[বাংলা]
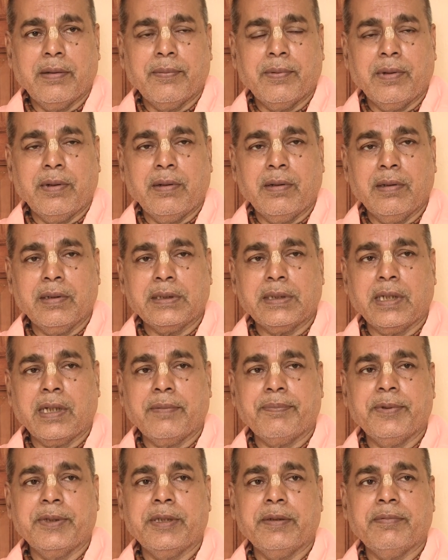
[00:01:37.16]
এবং
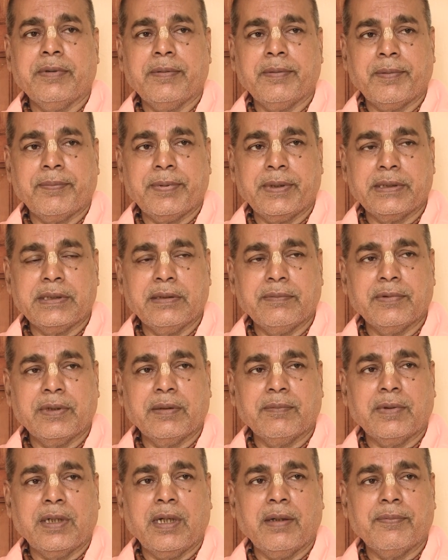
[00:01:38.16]
সারা পৃথিবীব্যাপী
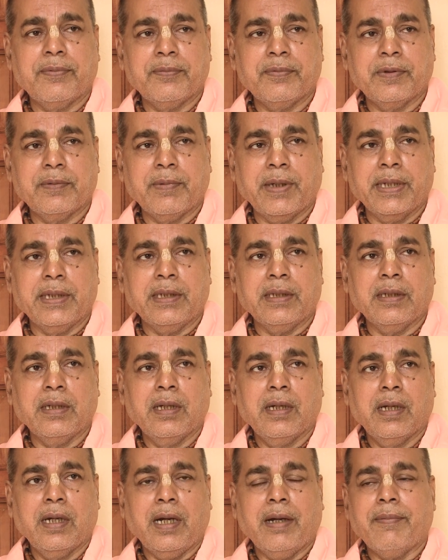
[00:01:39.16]
শ্রীমন মহাপ্রভুর বাণী
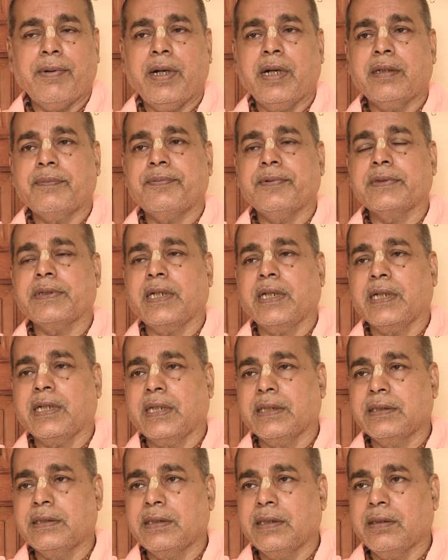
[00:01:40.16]
আবার প্রচার
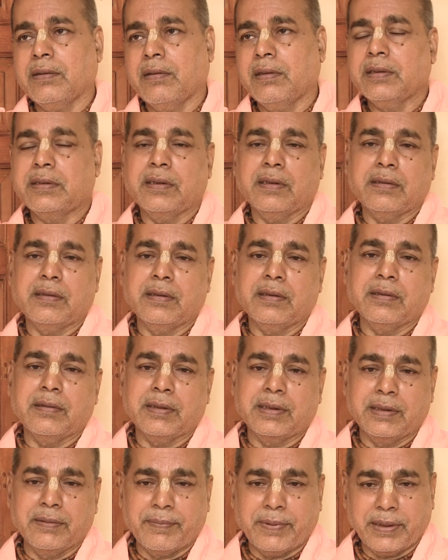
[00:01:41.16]
কার্যে অংশগ্রহণ
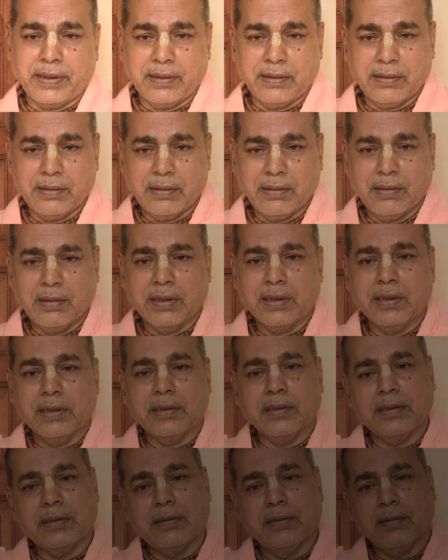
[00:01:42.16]
করতে পারেন হরে
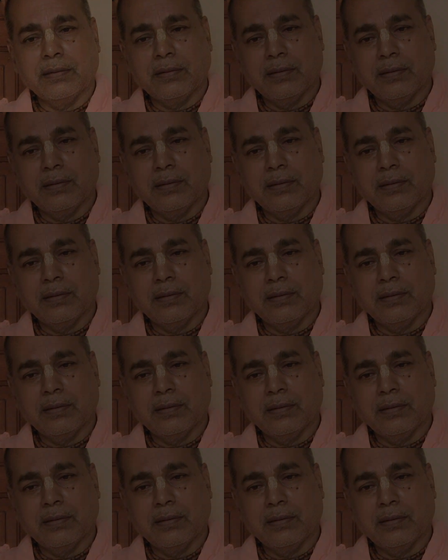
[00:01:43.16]
কৃষ্ণ